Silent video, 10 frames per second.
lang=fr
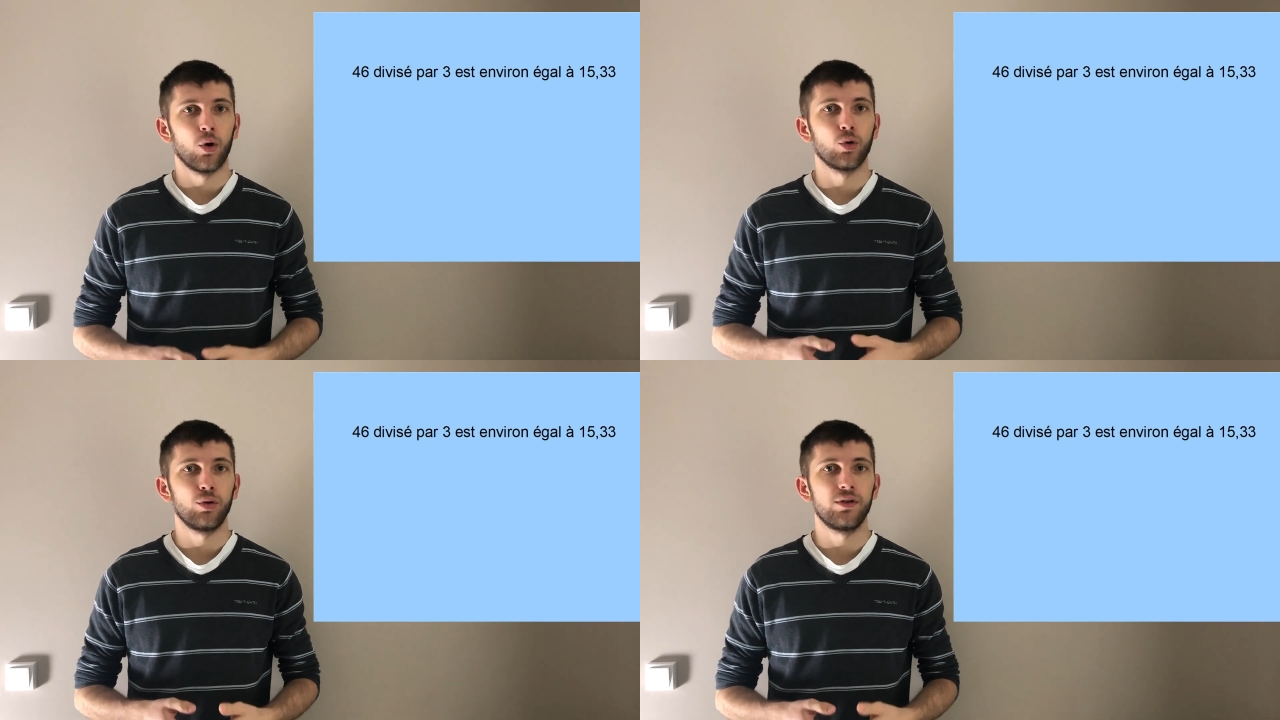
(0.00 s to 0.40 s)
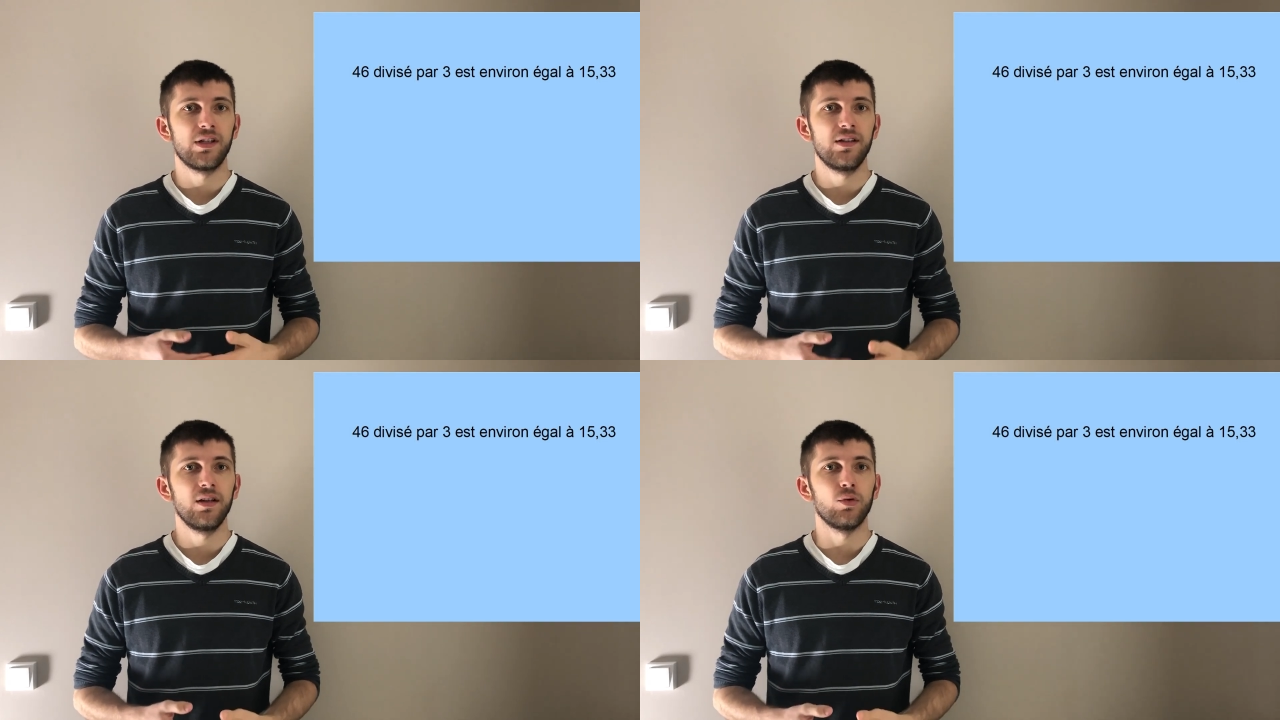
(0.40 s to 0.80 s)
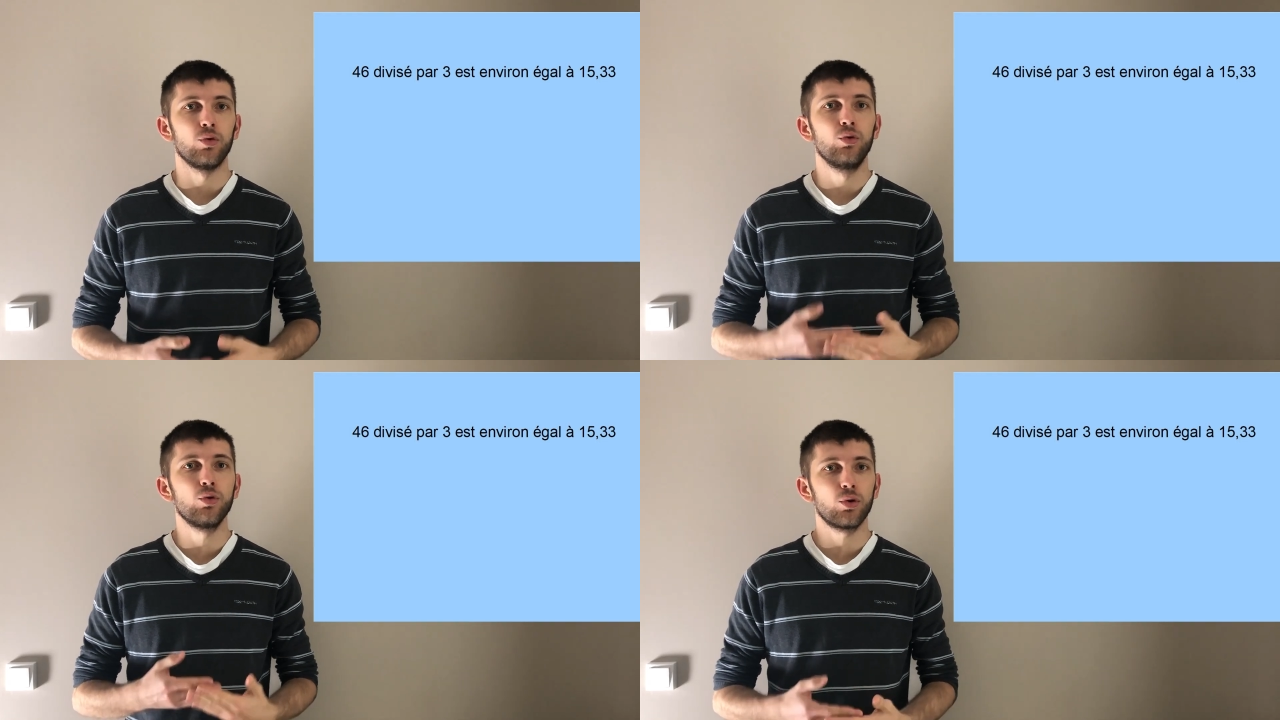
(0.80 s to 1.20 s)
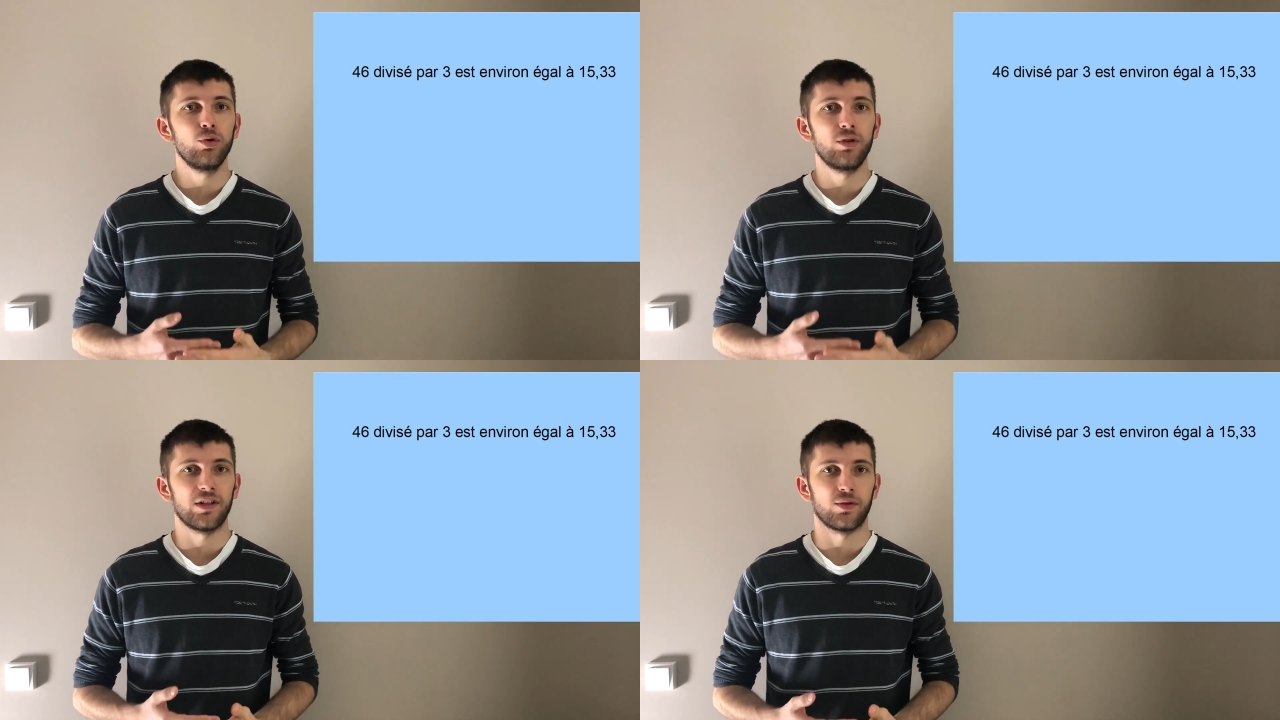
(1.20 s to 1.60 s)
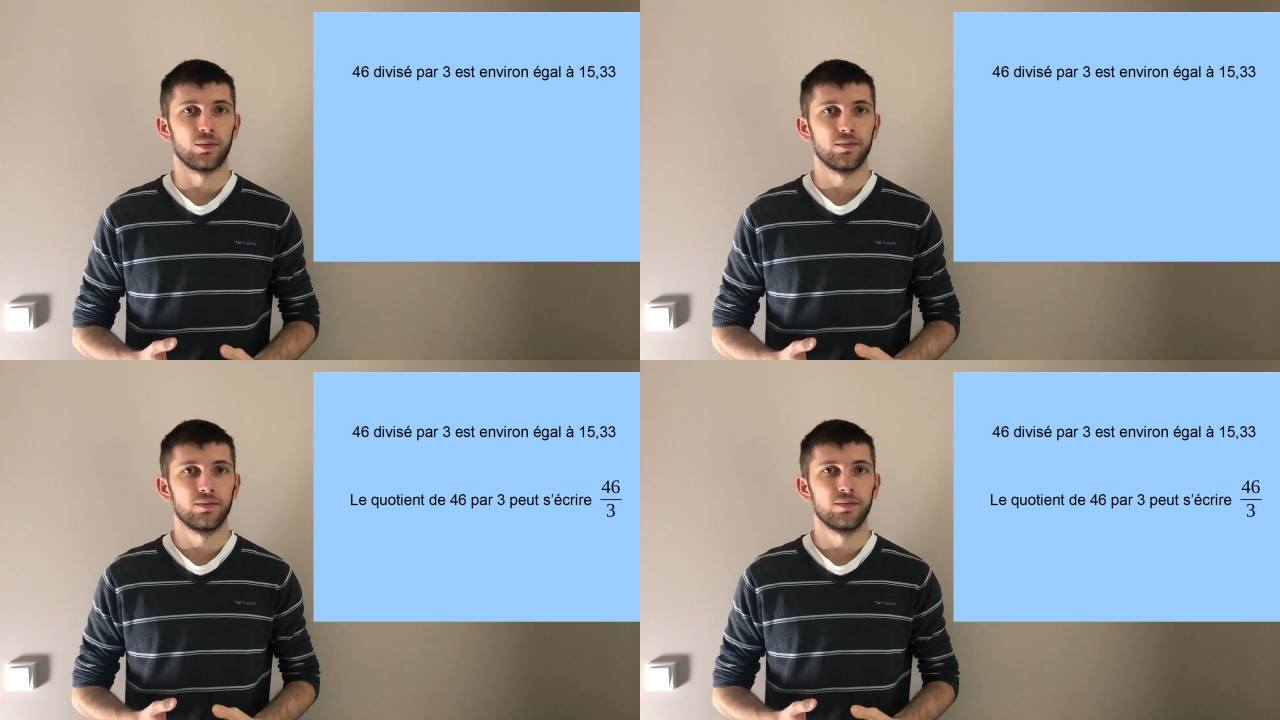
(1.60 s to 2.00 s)
on doit utiliser une autre notation,
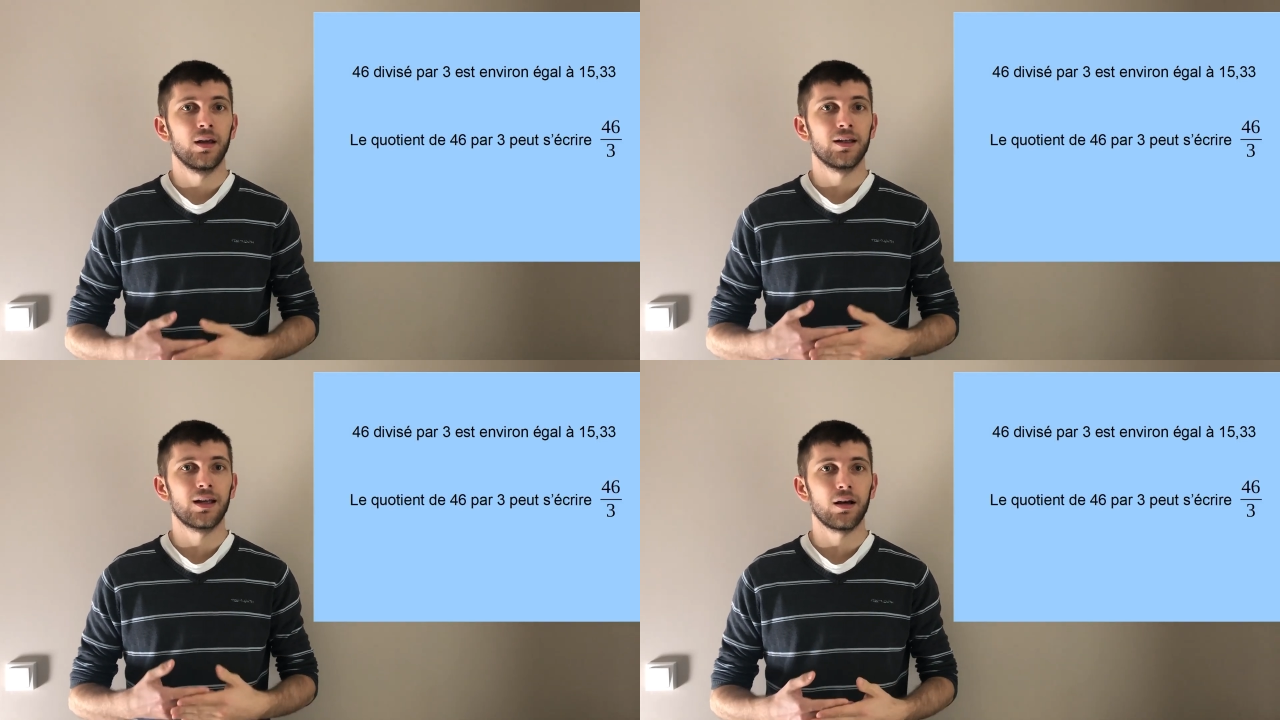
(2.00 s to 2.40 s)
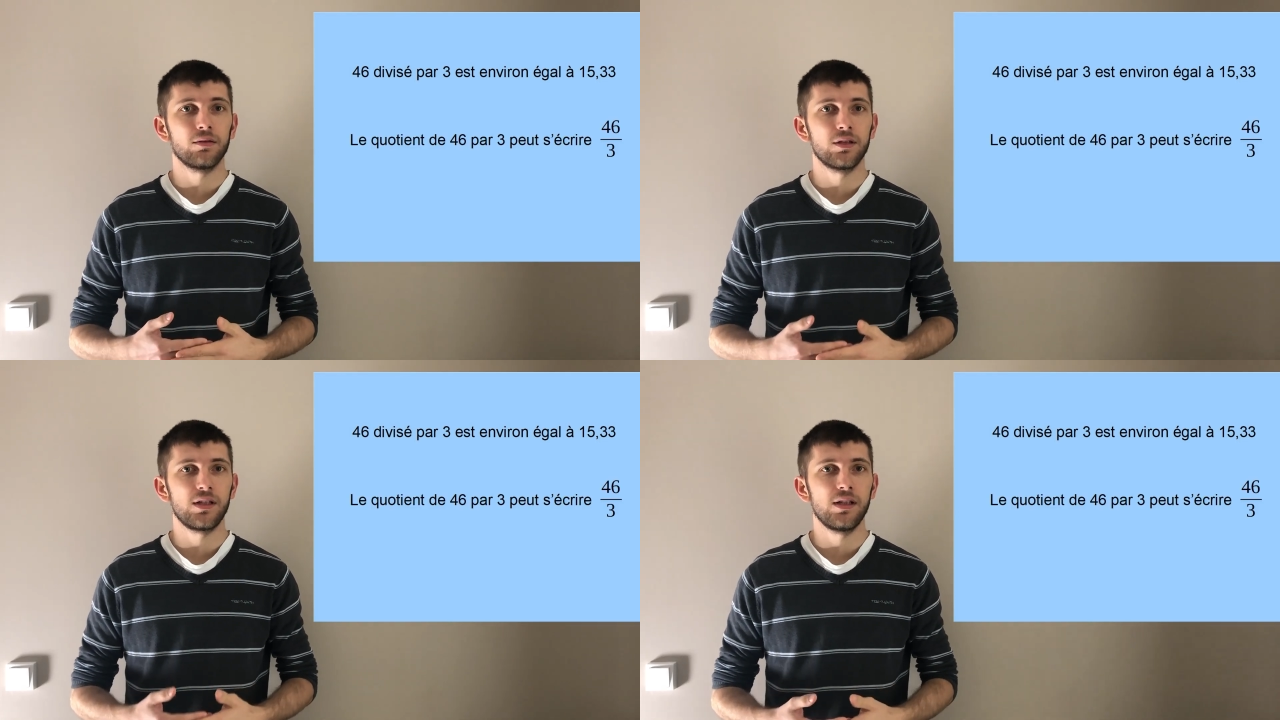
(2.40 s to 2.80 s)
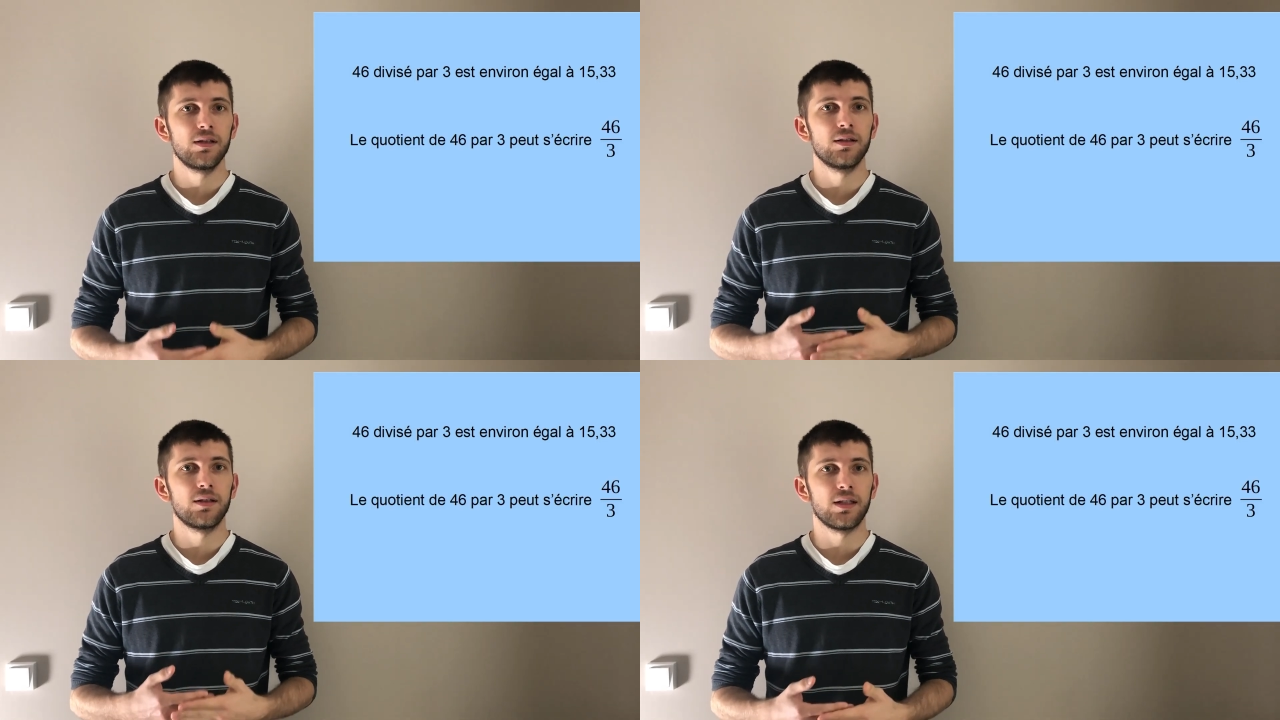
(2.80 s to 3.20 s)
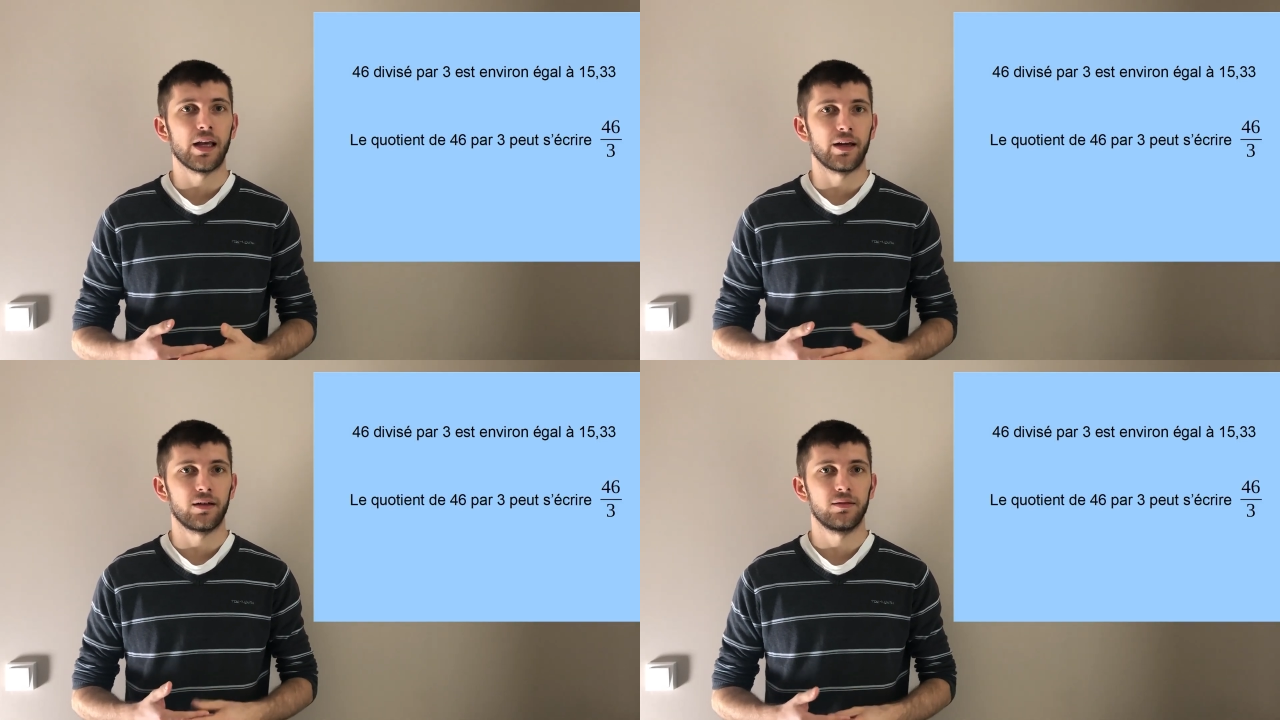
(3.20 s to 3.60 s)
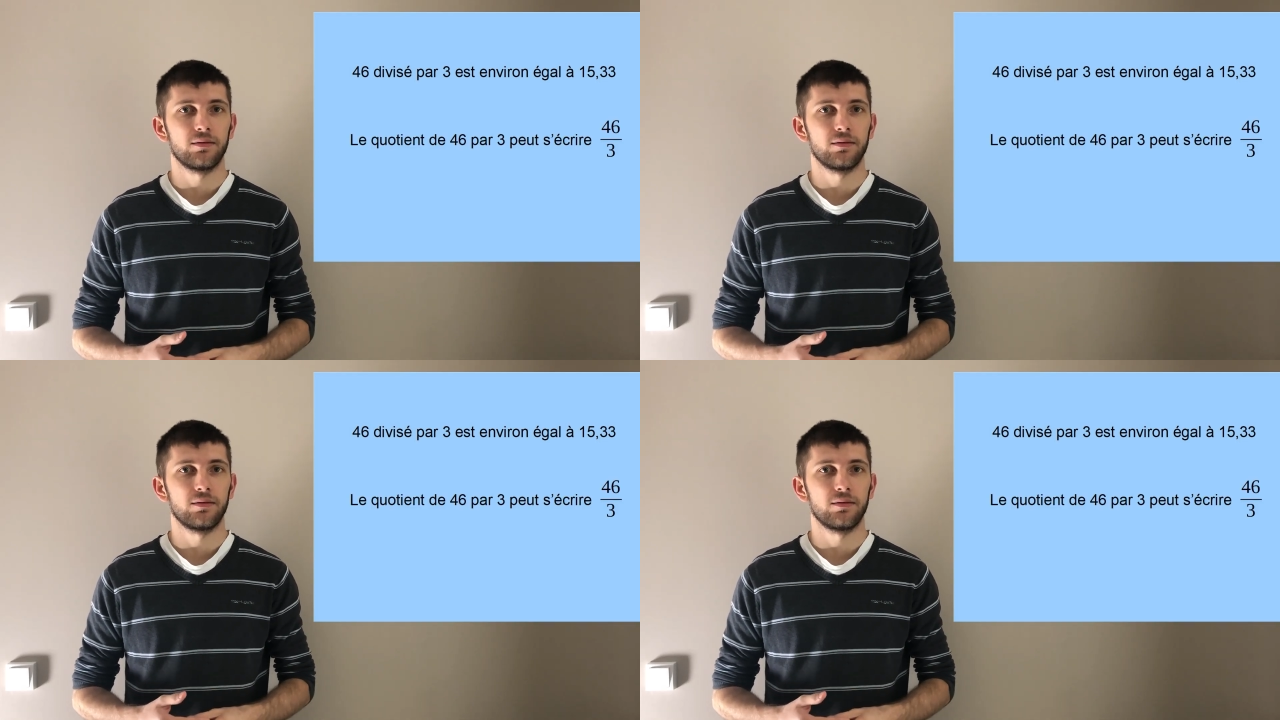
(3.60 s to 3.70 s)
46 tiers.